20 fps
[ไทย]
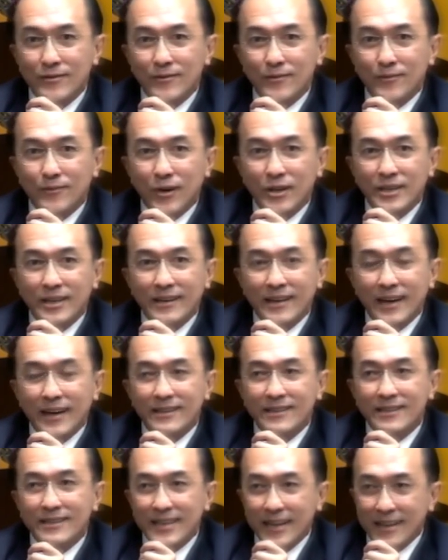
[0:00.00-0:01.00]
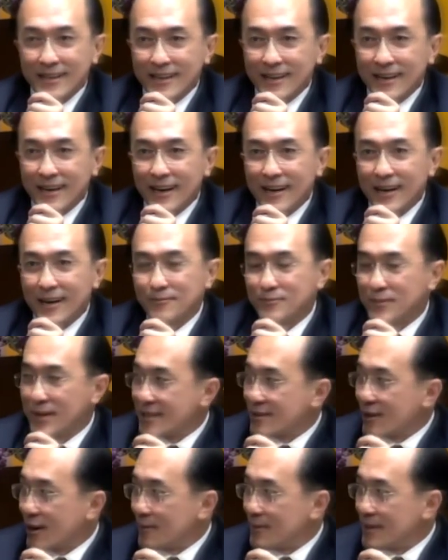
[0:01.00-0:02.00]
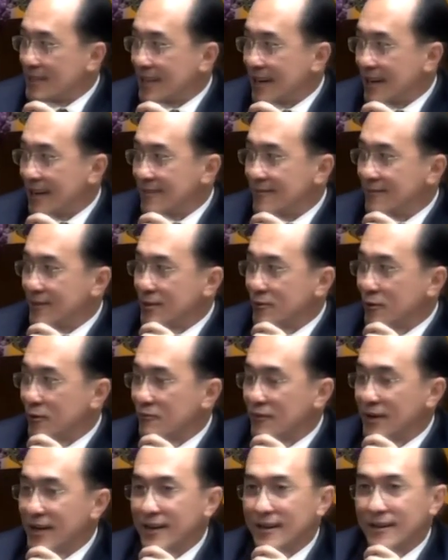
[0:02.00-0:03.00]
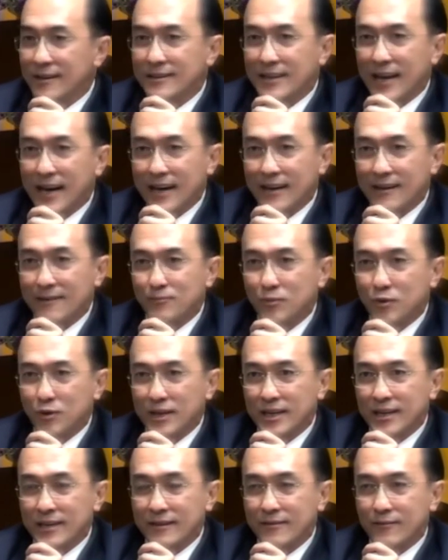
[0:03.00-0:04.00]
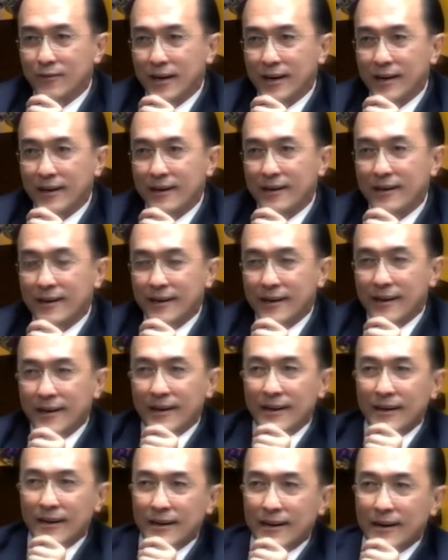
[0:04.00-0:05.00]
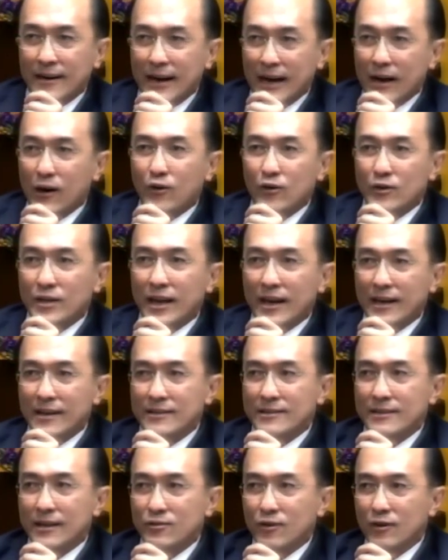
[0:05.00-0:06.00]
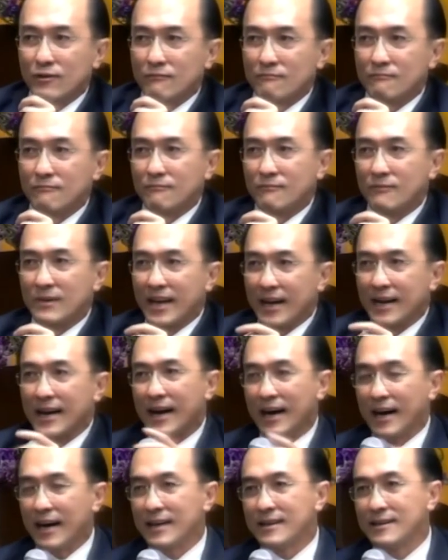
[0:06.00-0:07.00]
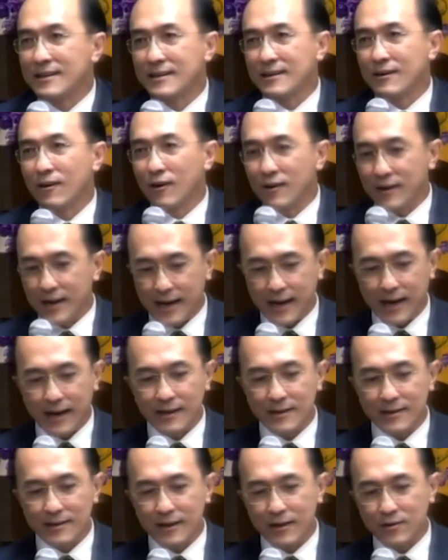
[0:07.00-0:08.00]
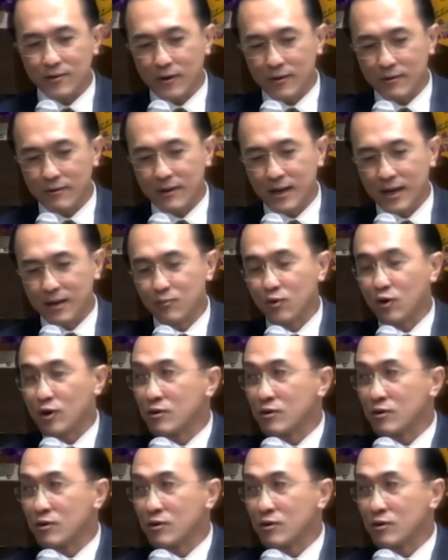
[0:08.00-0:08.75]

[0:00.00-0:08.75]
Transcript: เพราะฉะนั้นสิ่งนี้แหละครับ ที่ตอบอาจารย์มนพว่า ถ้าพูดถึงว่าเราเนี่ยจะต้องเรียกหาหรือร้องหาหรือจะต้องเริ่มค้น